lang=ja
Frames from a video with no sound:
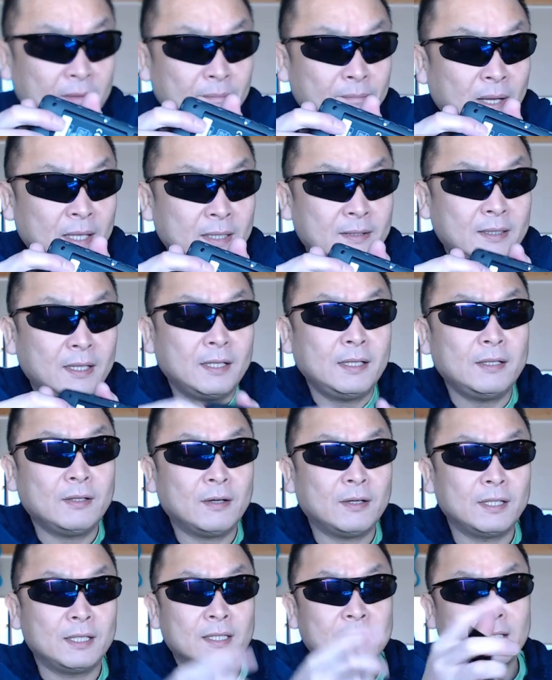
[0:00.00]

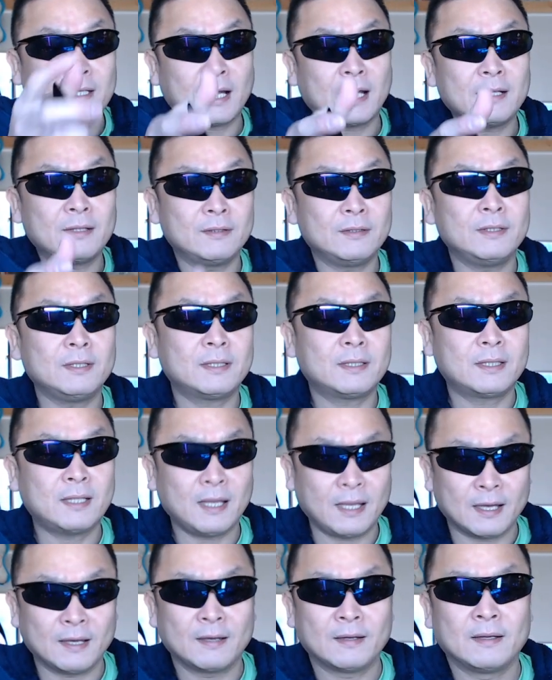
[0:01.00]
バッテリーを1回抜い
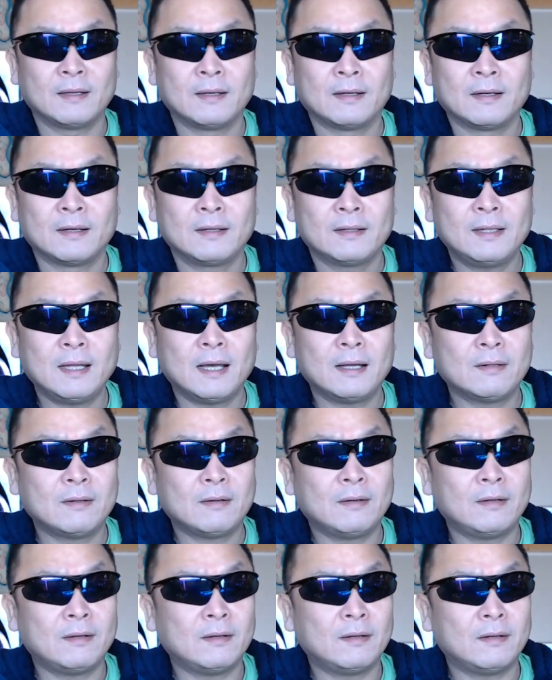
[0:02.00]
てであ
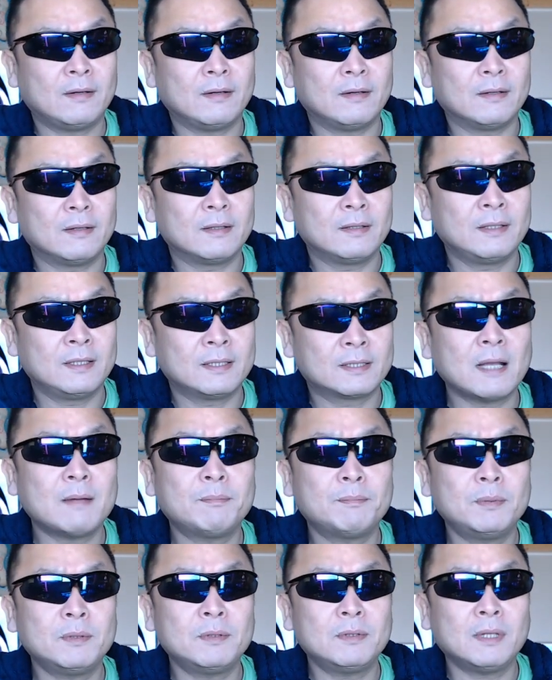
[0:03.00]
の
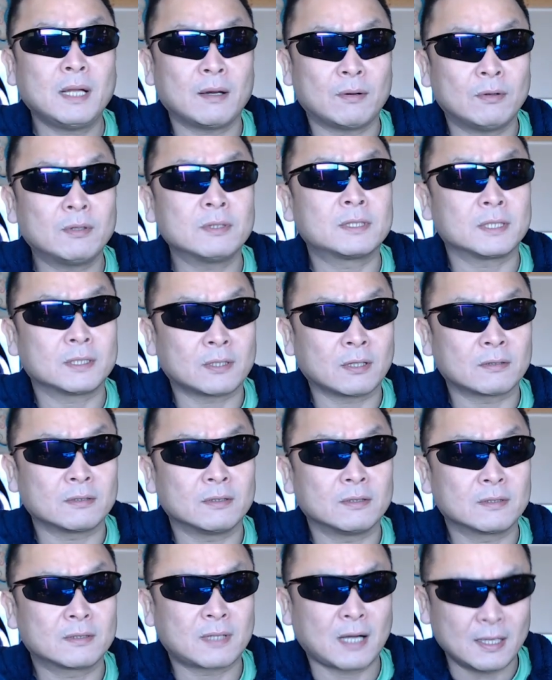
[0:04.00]
23分ぐらい放置しと
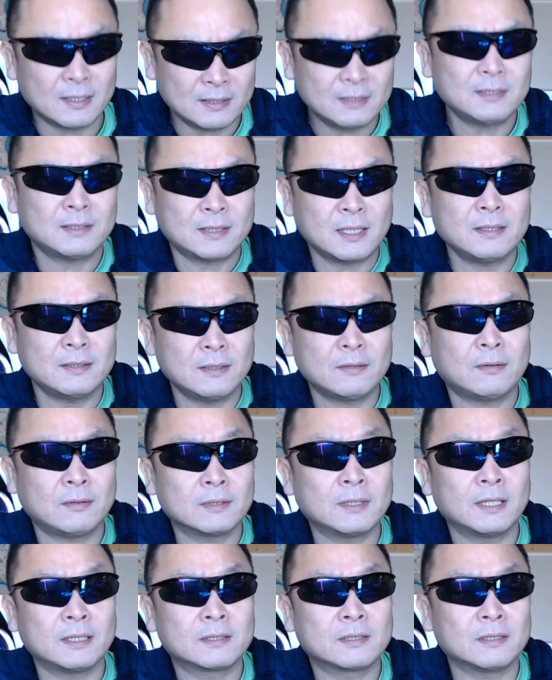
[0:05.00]
く完全に
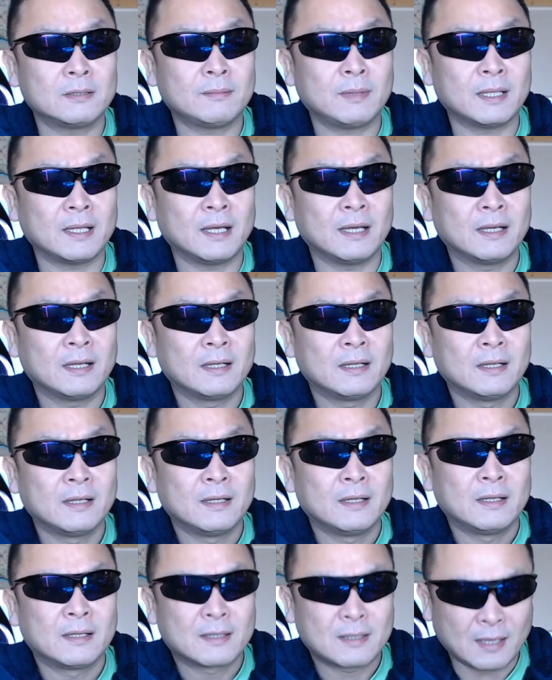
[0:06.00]
放電するまで
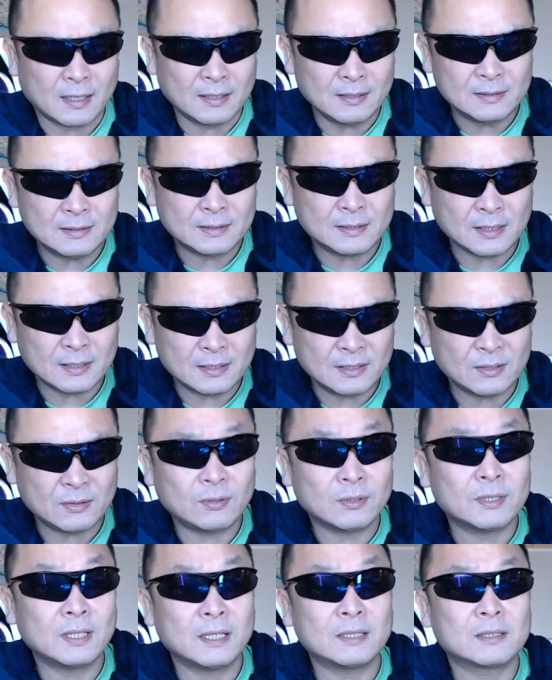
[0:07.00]
完全に
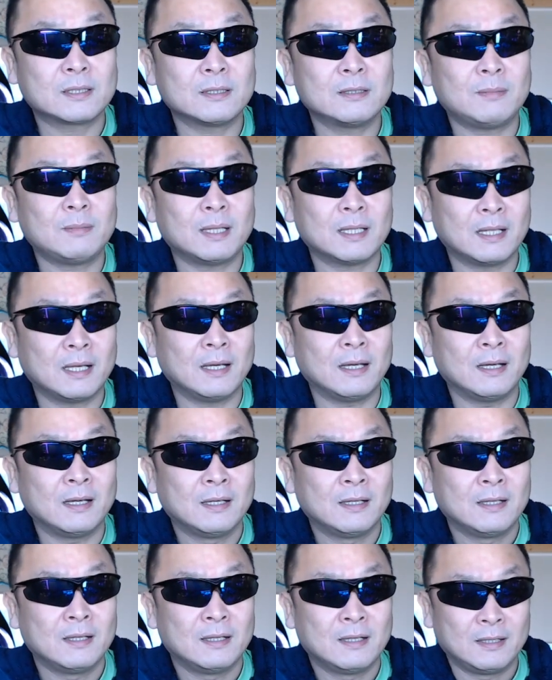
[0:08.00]
放電するまで
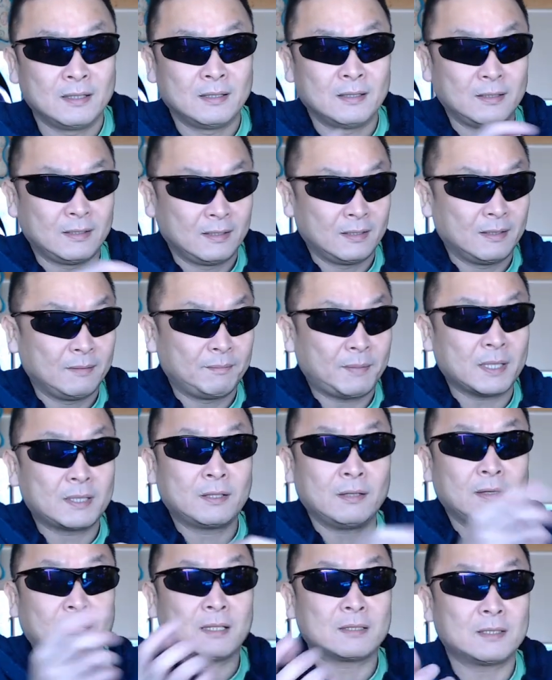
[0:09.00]

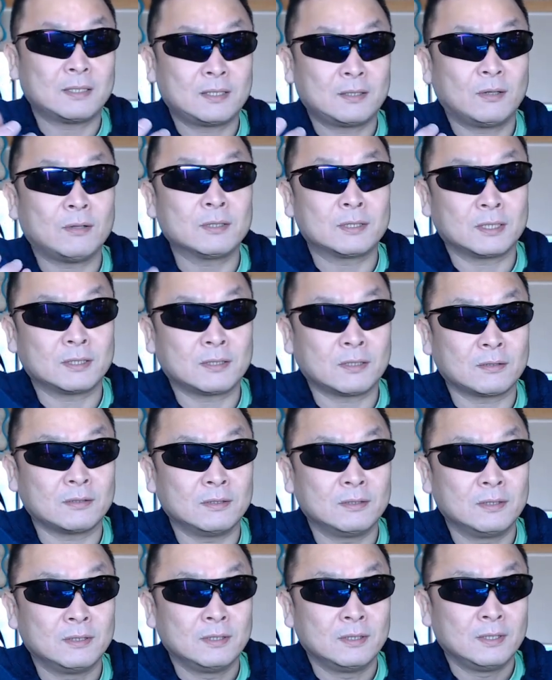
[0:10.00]
バッテリー外して放置しと
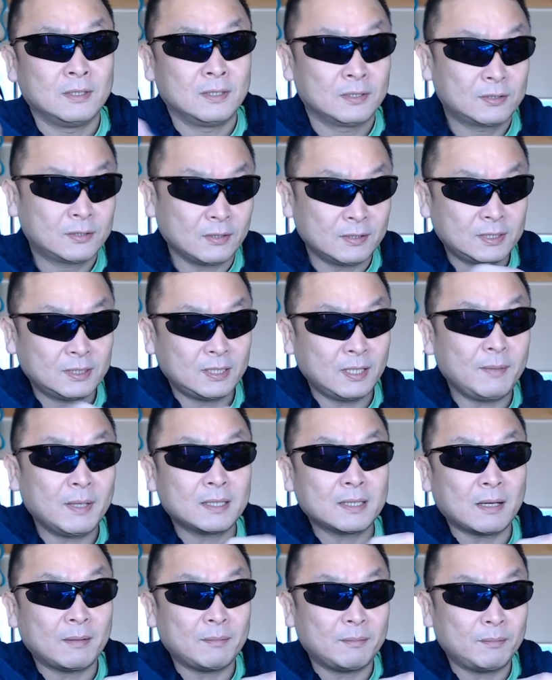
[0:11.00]
くそして
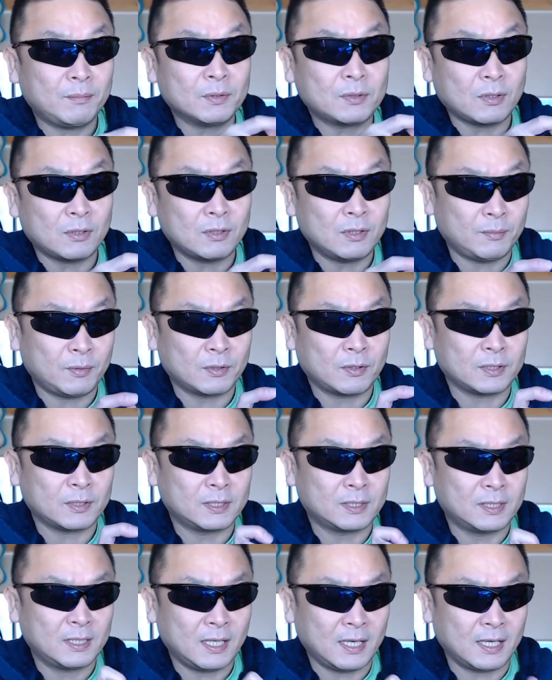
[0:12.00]
また元に戻
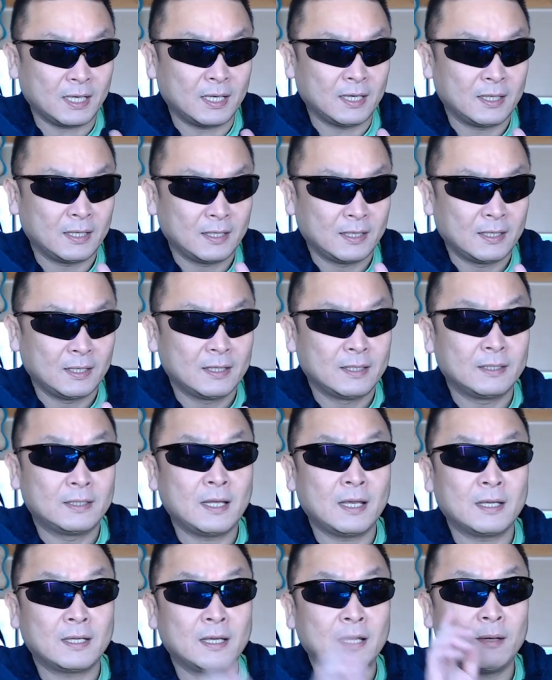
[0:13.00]
して
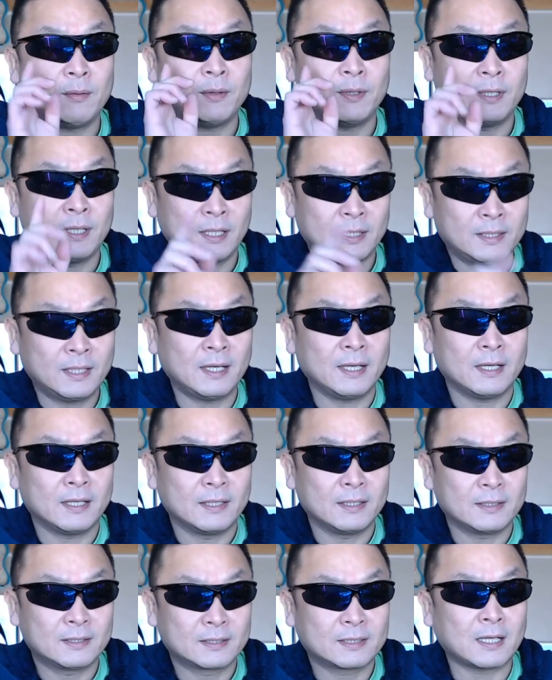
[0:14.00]
電源を入れて
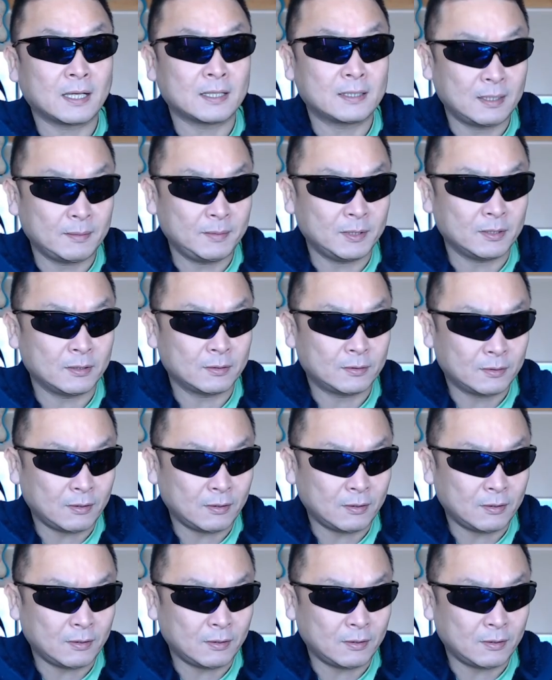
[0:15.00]
使ってみる